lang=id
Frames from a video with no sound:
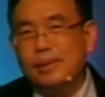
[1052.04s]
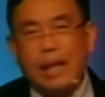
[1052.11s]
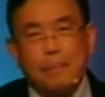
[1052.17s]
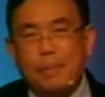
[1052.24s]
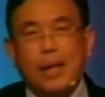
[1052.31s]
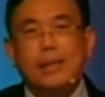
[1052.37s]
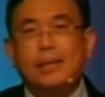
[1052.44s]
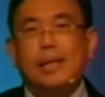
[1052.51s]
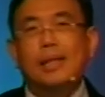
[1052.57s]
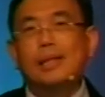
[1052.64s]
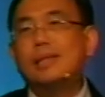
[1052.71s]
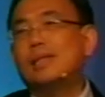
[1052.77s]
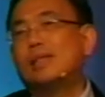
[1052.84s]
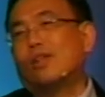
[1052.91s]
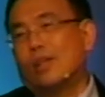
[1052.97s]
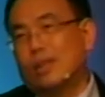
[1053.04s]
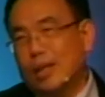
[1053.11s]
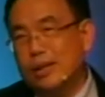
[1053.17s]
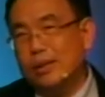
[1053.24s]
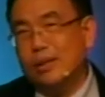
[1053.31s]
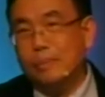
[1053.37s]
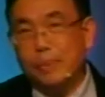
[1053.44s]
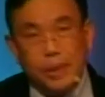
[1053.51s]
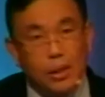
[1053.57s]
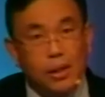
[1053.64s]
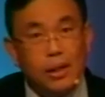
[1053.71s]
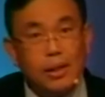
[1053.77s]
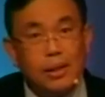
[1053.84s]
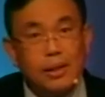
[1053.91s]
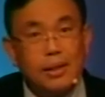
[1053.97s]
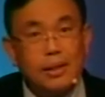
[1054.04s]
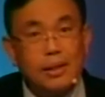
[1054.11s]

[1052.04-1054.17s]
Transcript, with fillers: Tidak bakal jadi insinyur saya, betul?